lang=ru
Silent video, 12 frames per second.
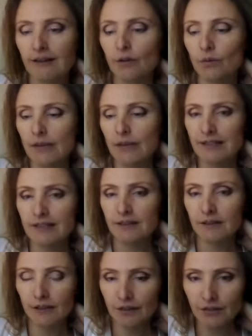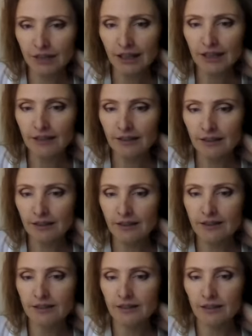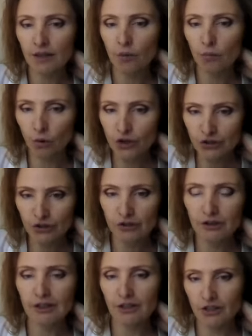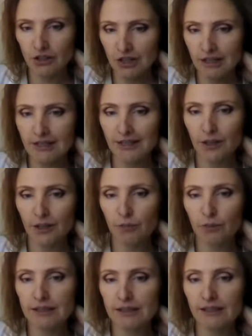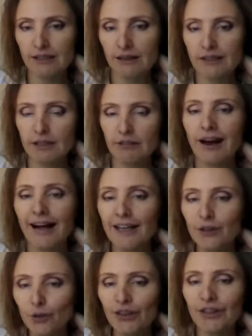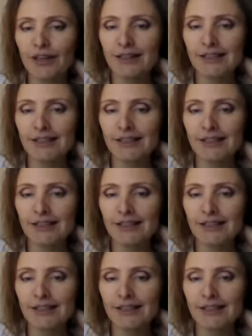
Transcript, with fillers: У нас э, в теле есть э, мощные такие женские пространства, о которых я